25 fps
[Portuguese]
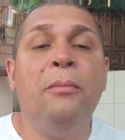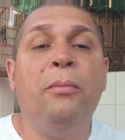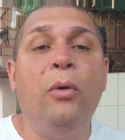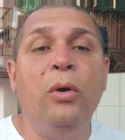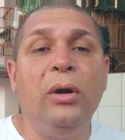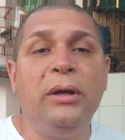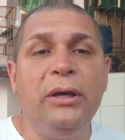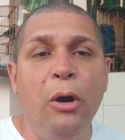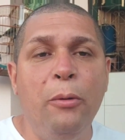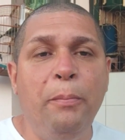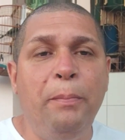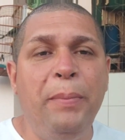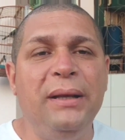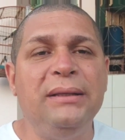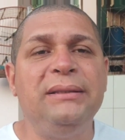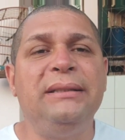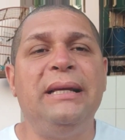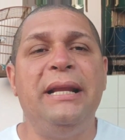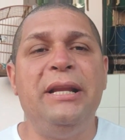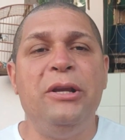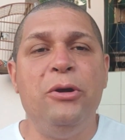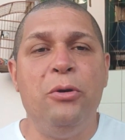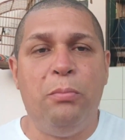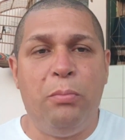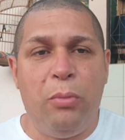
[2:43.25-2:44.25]
Porque o
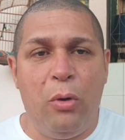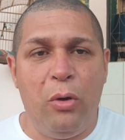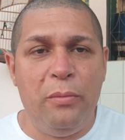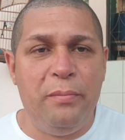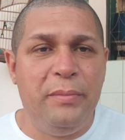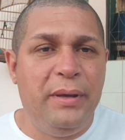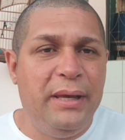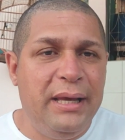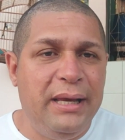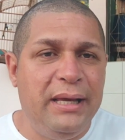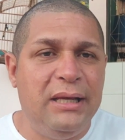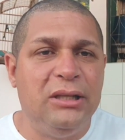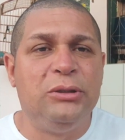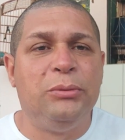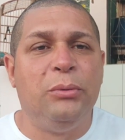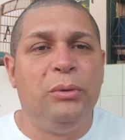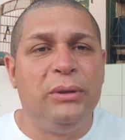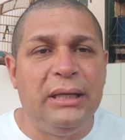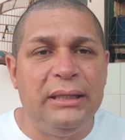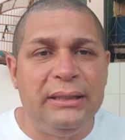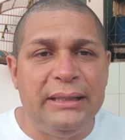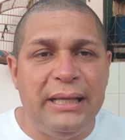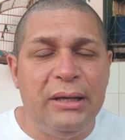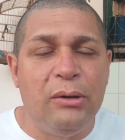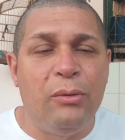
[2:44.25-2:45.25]
passarinho bom mesmo,
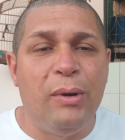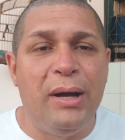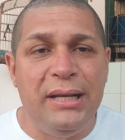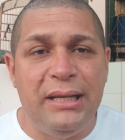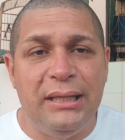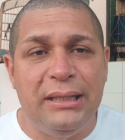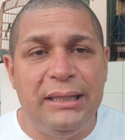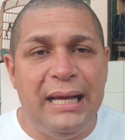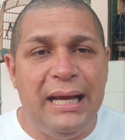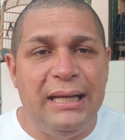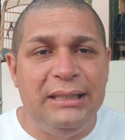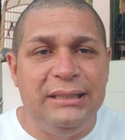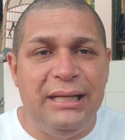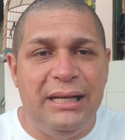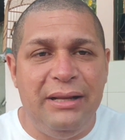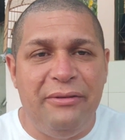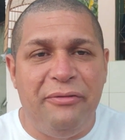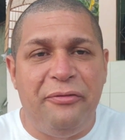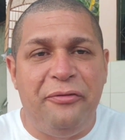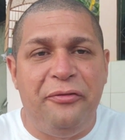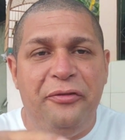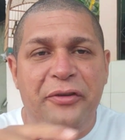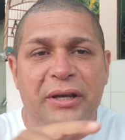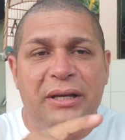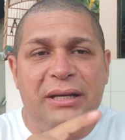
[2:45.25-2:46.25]
que tem qualidade, ele
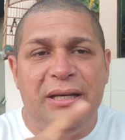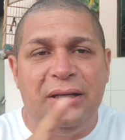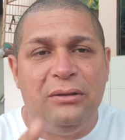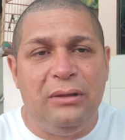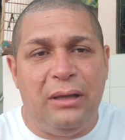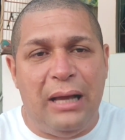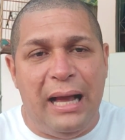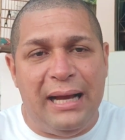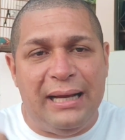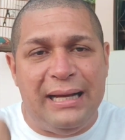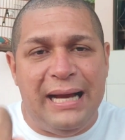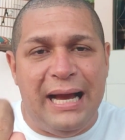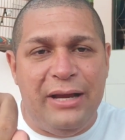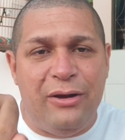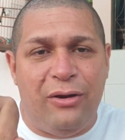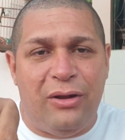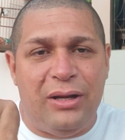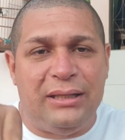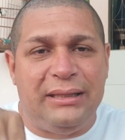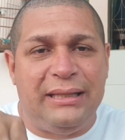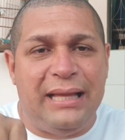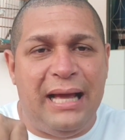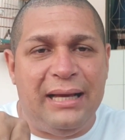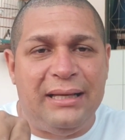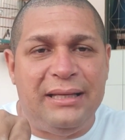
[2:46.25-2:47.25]
fica, a
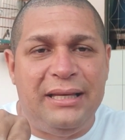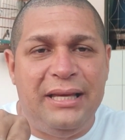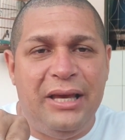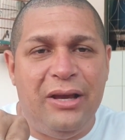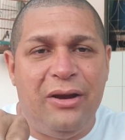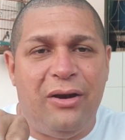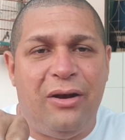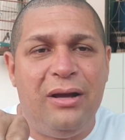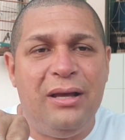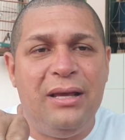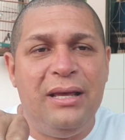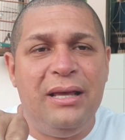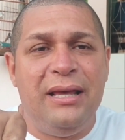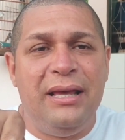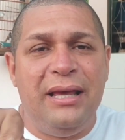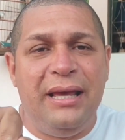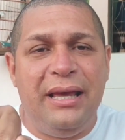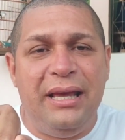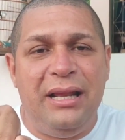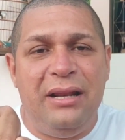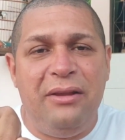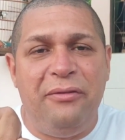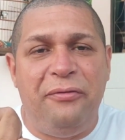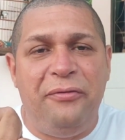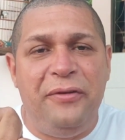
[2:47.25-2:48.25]
gaiola está aqui, ó,
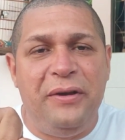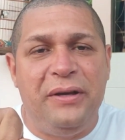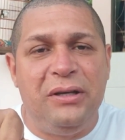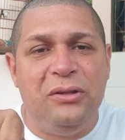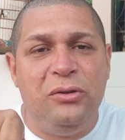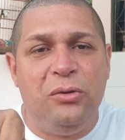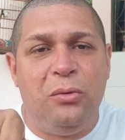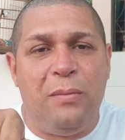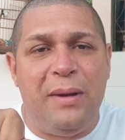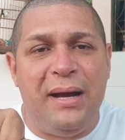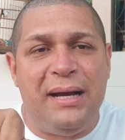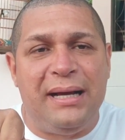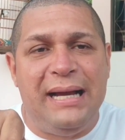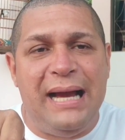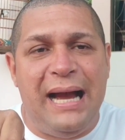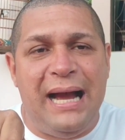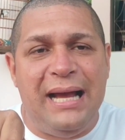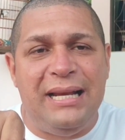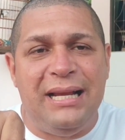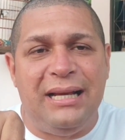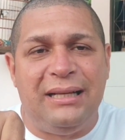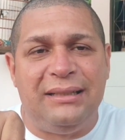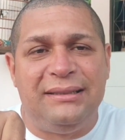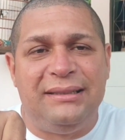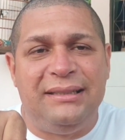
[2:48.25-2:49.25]
ele fica numa
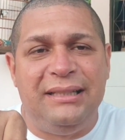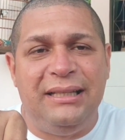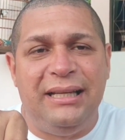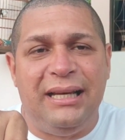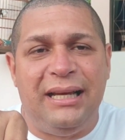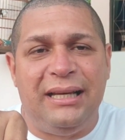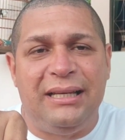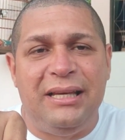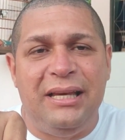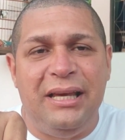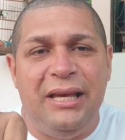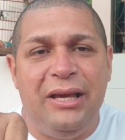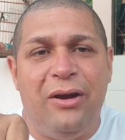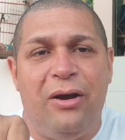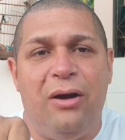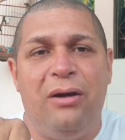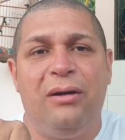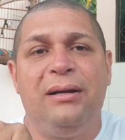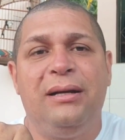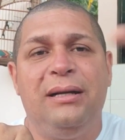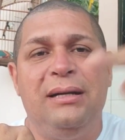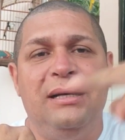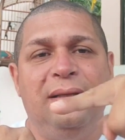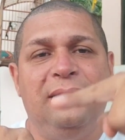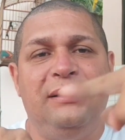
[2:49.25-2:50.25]
galhazinha aqui, ó,
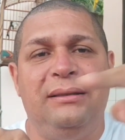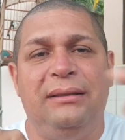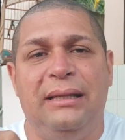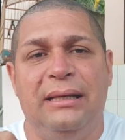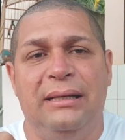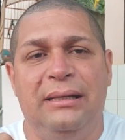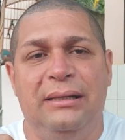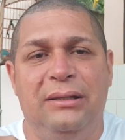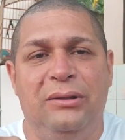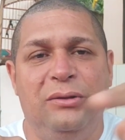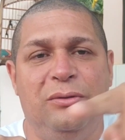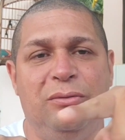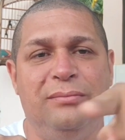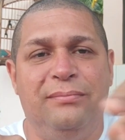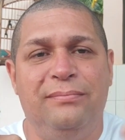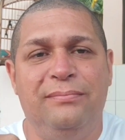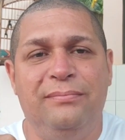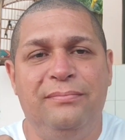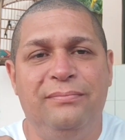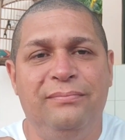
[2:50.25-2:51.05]
cantando.